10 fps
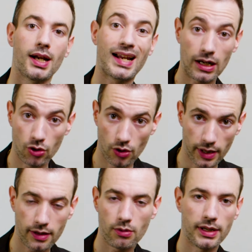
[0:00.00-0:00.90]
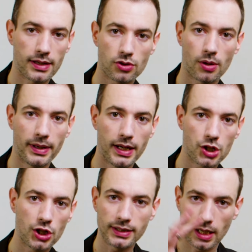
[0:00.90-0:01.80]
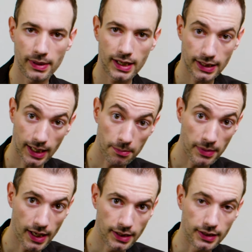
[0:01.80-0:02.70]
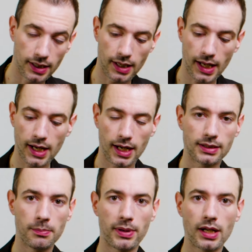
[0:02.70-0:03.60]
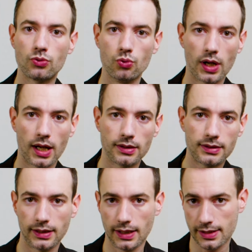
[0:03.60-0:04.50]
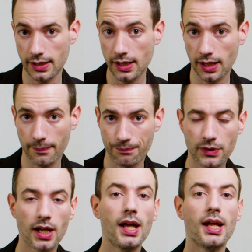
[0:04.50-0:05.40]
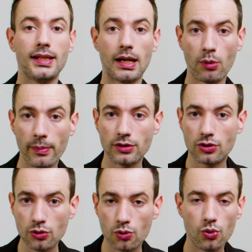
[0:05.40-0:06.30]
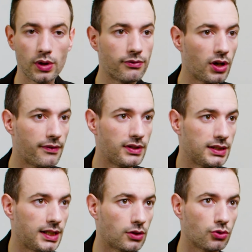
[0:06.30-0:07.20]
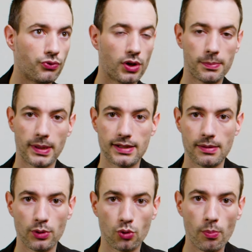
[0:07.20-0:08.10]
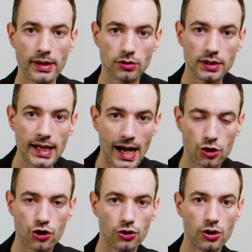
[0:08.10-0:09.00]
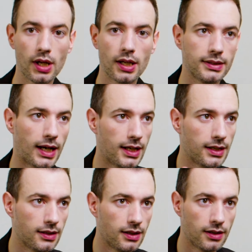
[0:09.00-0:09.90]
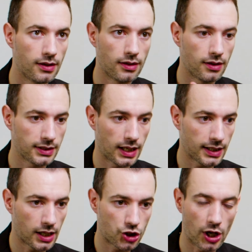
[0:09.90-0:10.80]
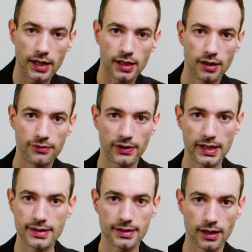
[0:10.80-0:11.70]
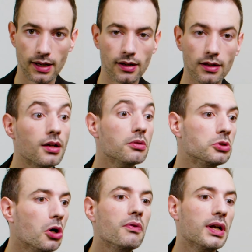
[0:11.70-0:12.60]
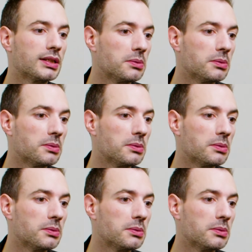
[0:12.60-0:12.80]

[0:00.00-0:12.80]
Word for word: calore, quindi assorbe energia termica dall'ambiente e la temperatura tende a salire nel momento in cui voi avete tirato fuori per esempio il cubetto di ghiaccio dal, eh, dalla ghiacciaia nel freezer eh, dove la